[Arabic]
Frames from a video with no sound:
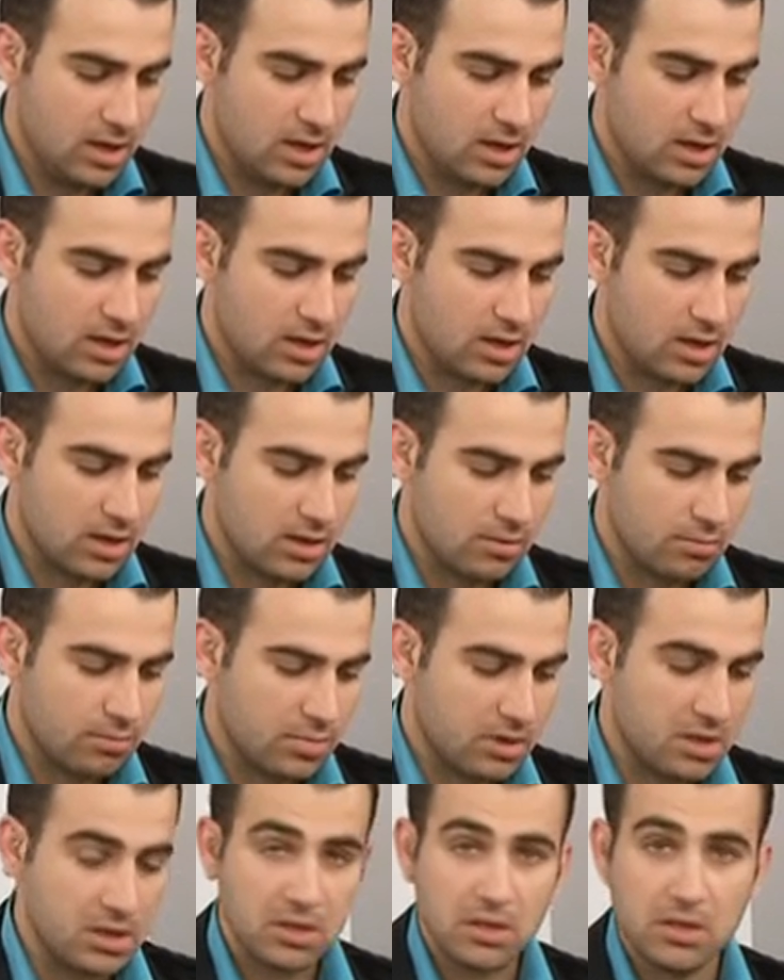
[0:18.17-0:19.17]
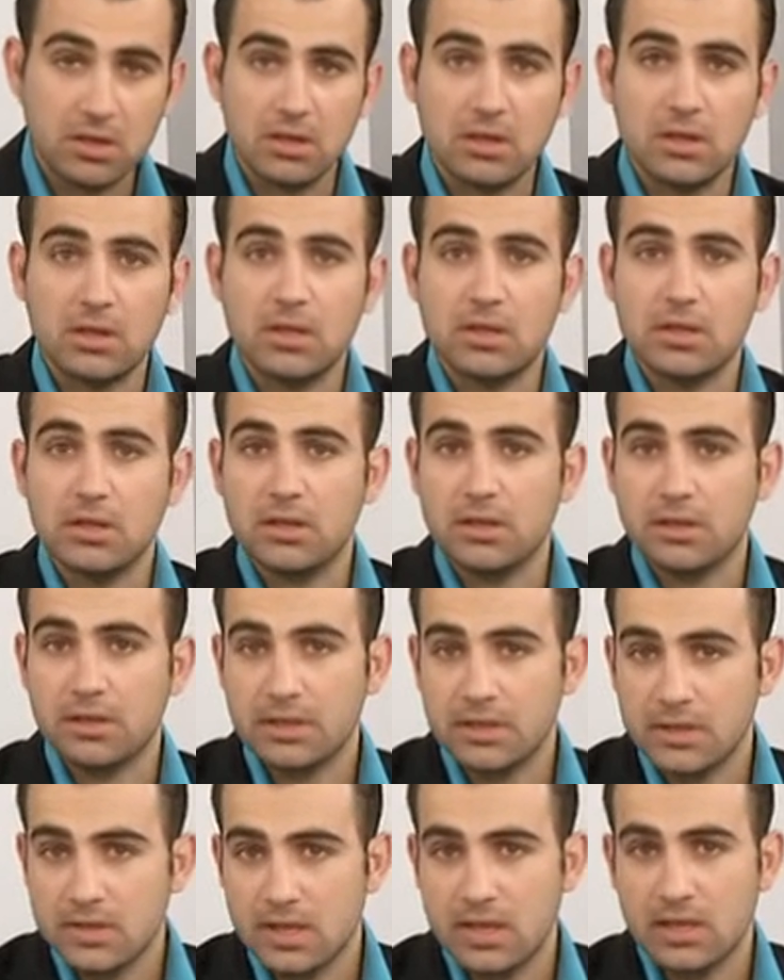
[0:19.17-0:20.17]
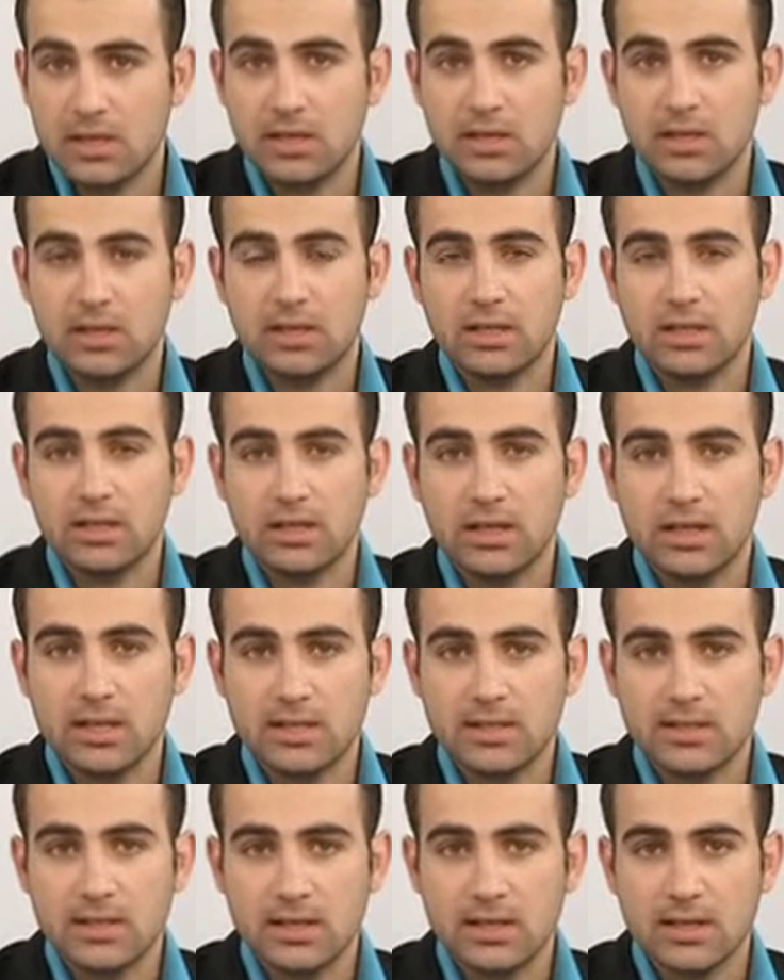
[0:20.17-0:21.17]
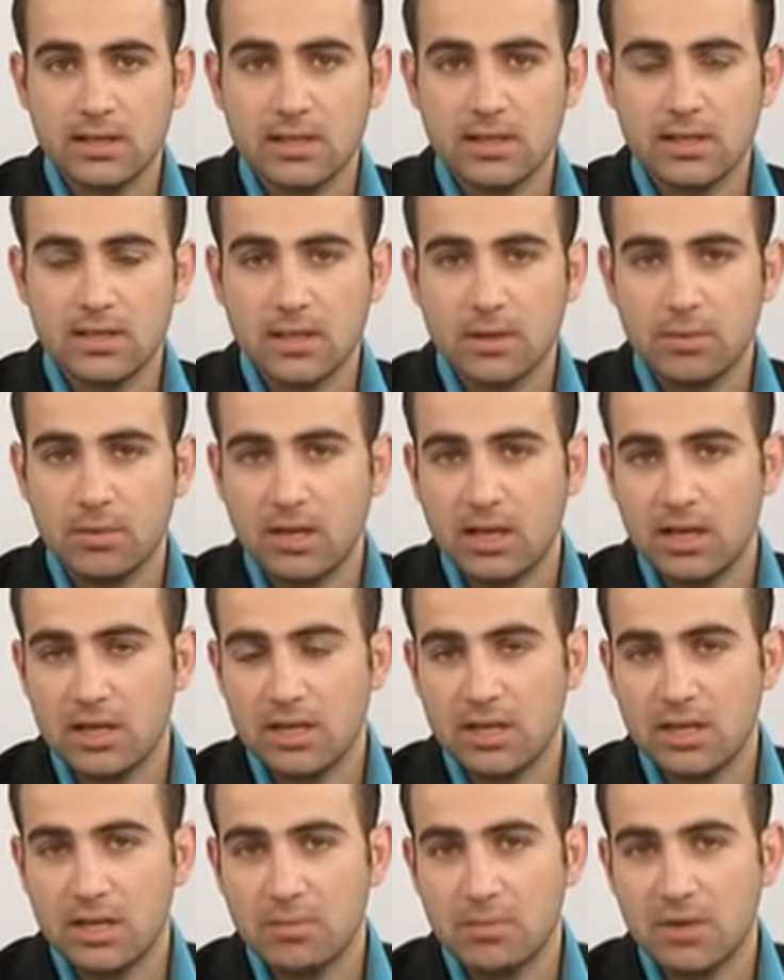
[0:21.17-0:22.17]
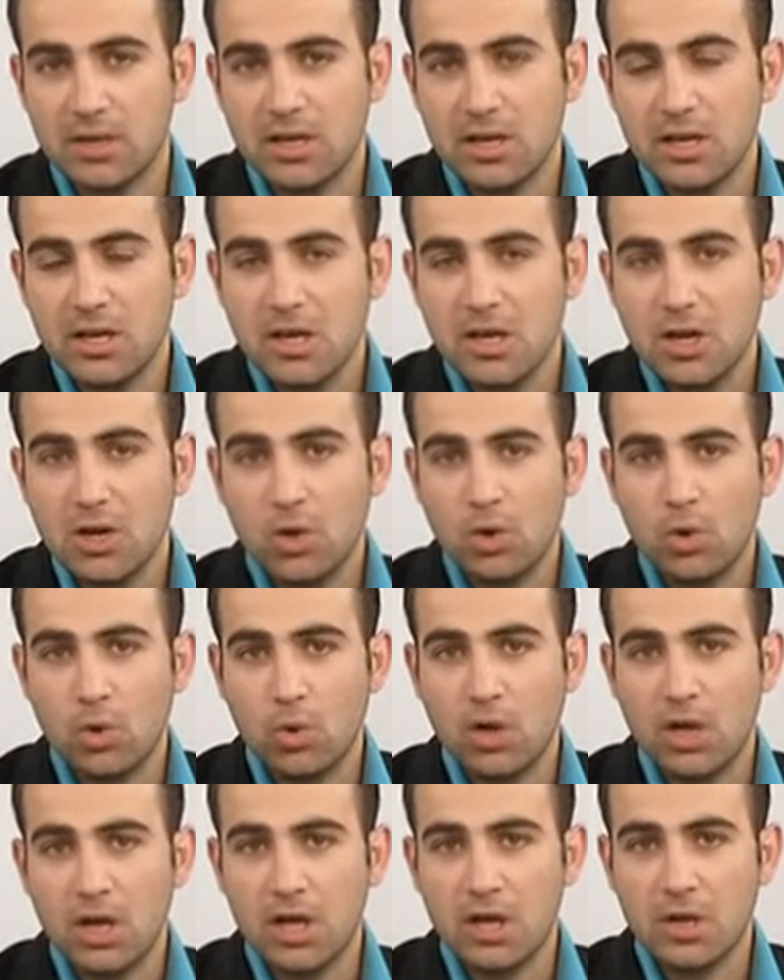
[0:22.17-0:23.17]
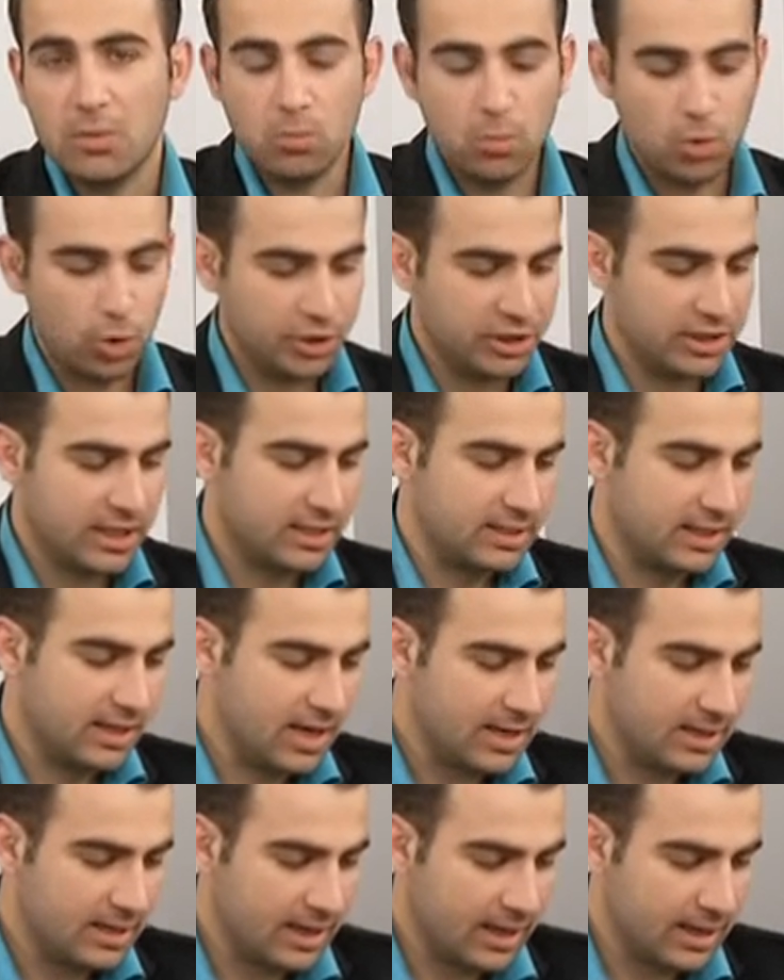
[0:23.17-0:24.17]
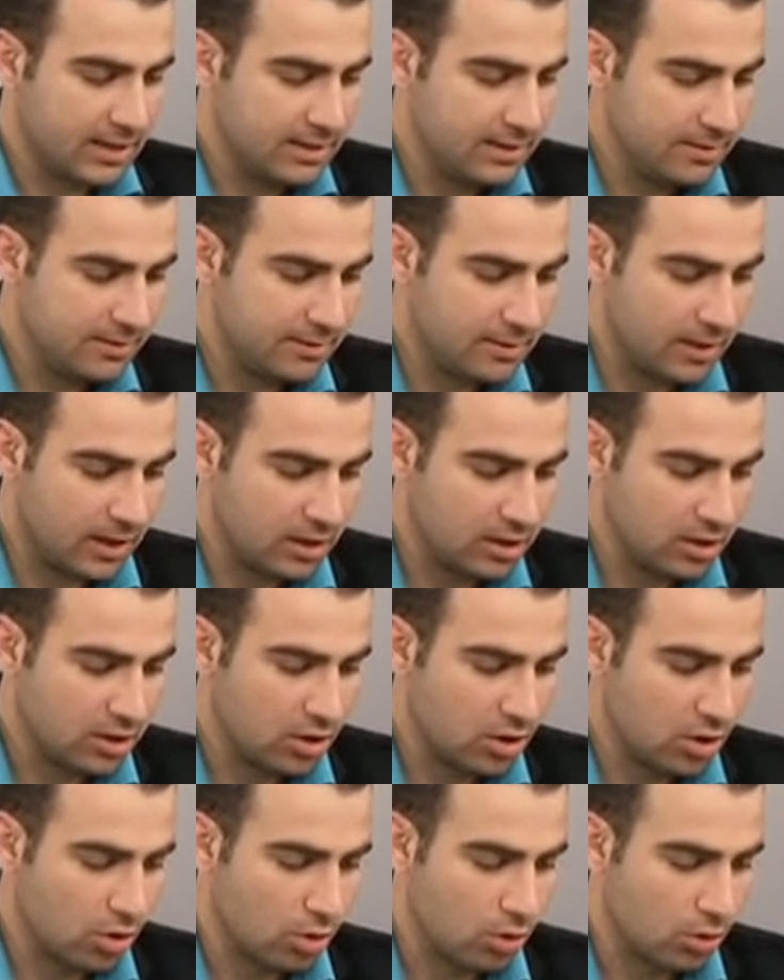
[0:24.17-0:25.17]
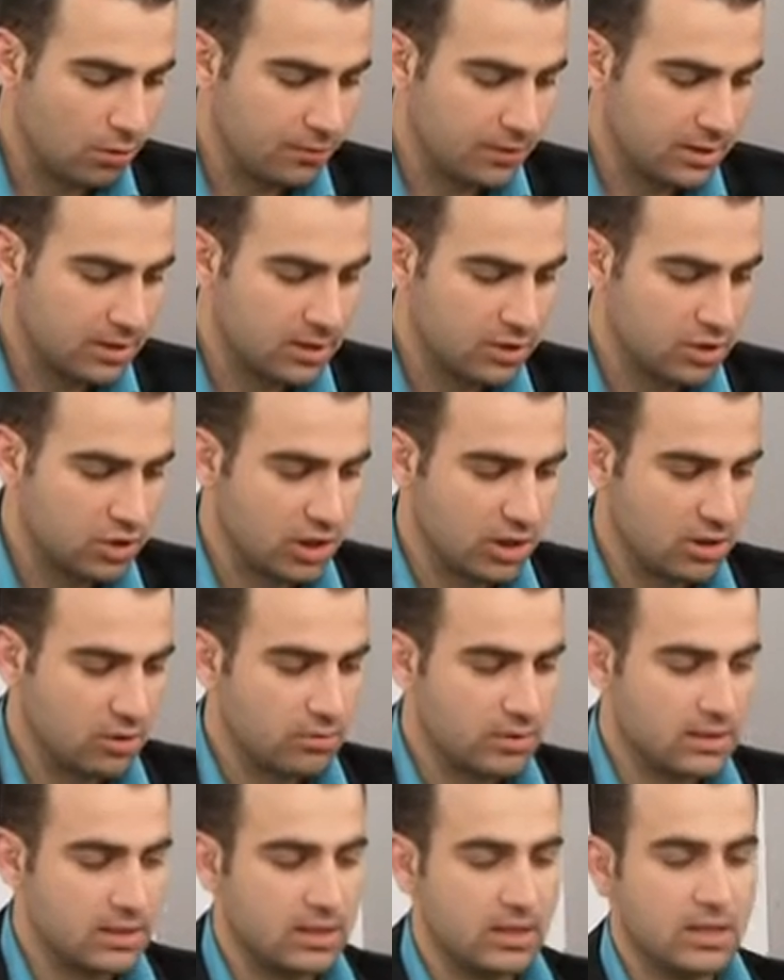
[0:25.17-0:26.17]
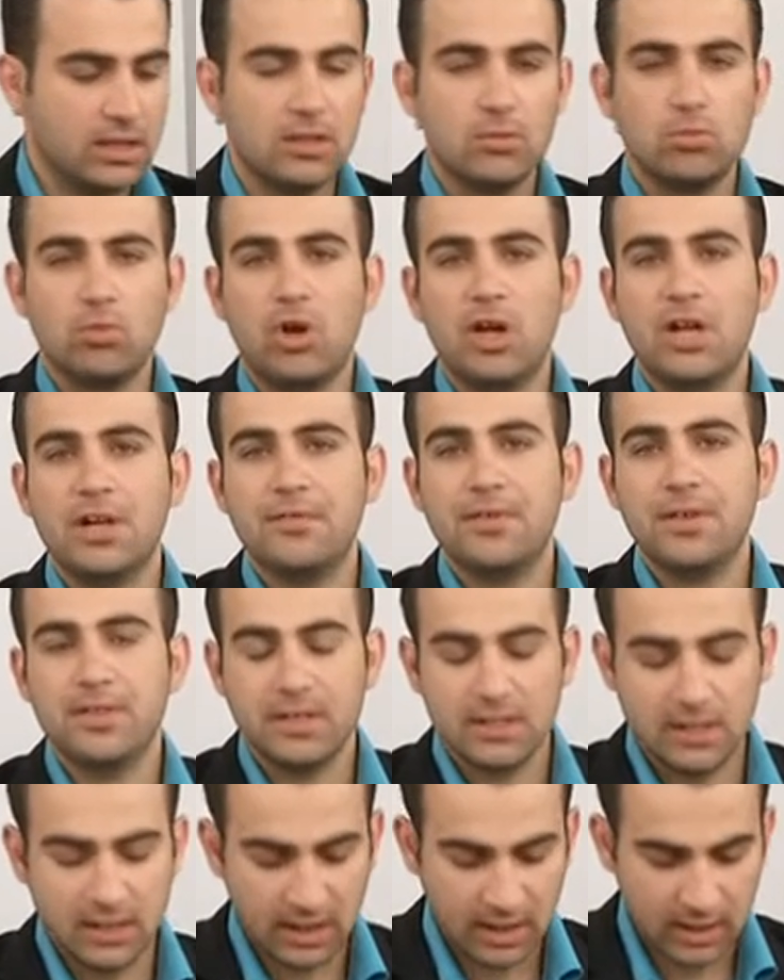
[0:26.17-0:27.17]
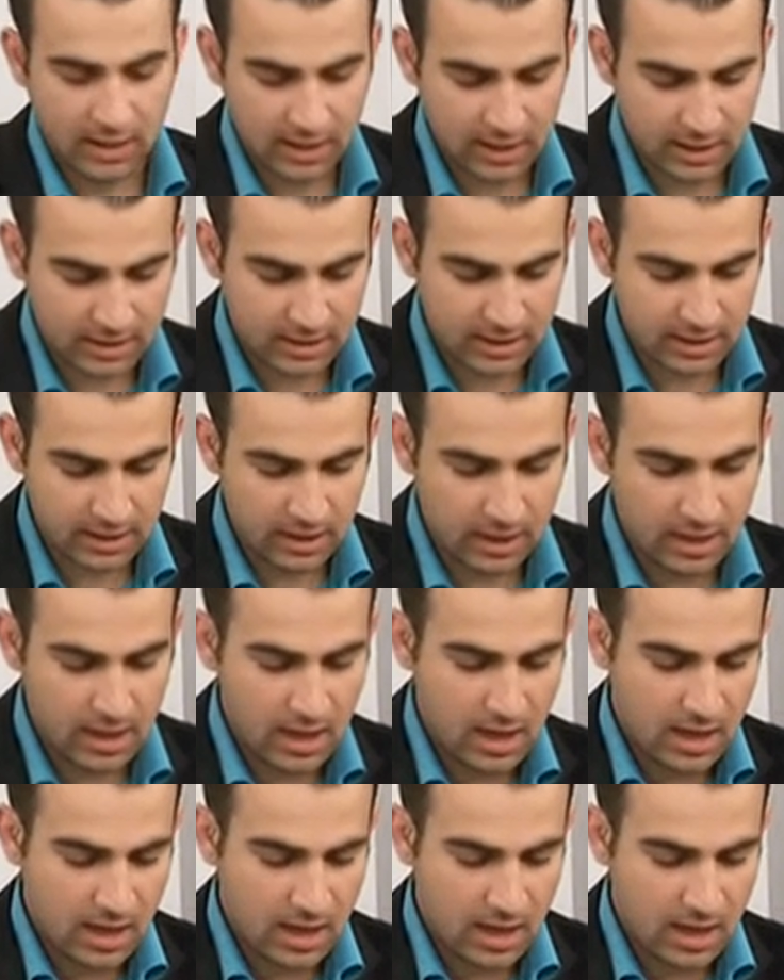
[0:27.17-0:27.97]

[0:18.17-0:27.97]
آه، برسائل خاصه نستقبلها كما هو معتاد الآن الحديث عن غرفة تجارة وصناعة محافظة الخليل